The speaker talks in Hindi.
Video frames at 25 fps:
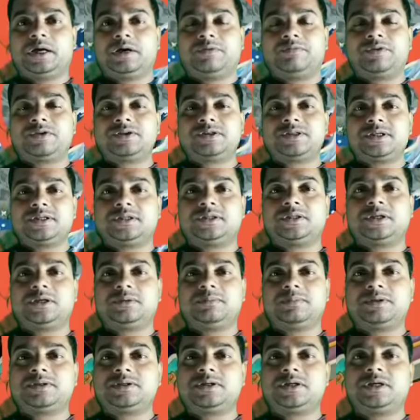
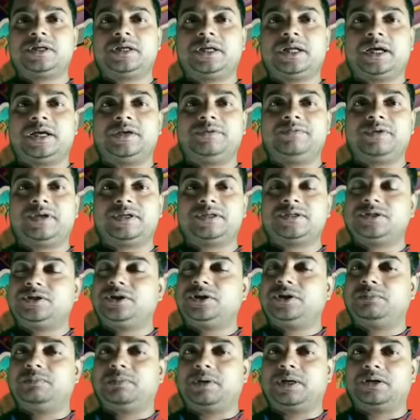आपक बेस टाइम आज
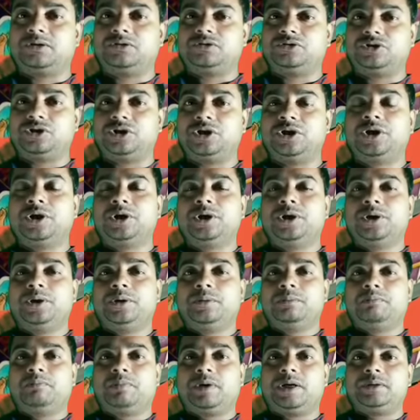दे पारती
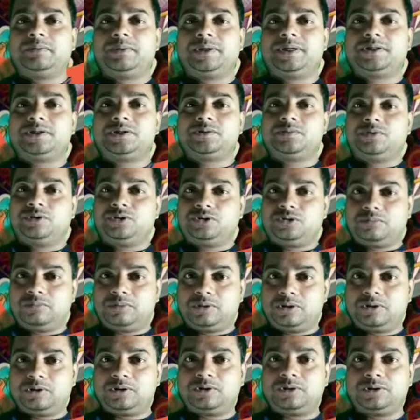पारिवारिक जीवन तो
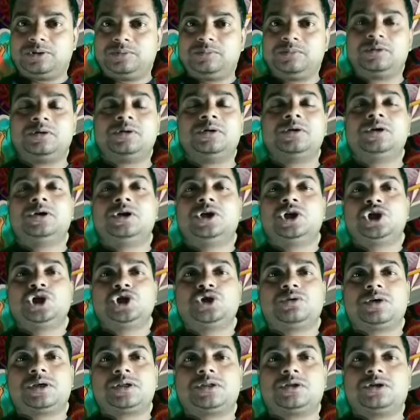भल
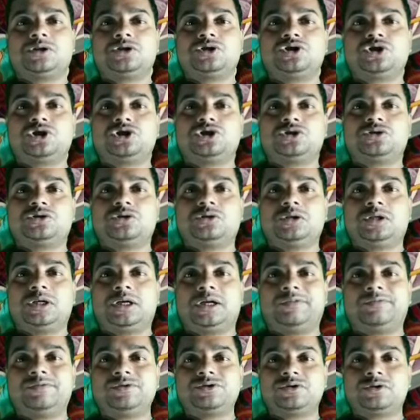रही सचेतन
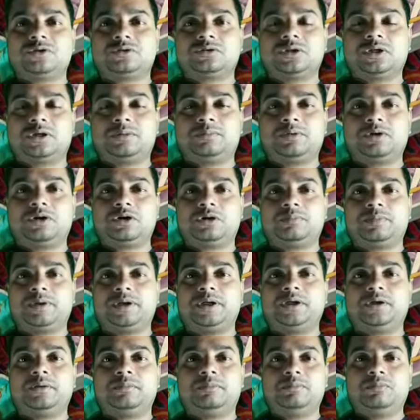आवश्यकता आप
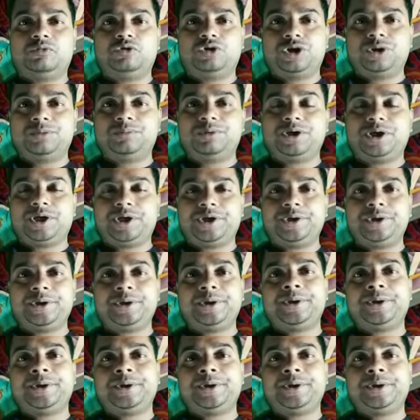मोटे भी ना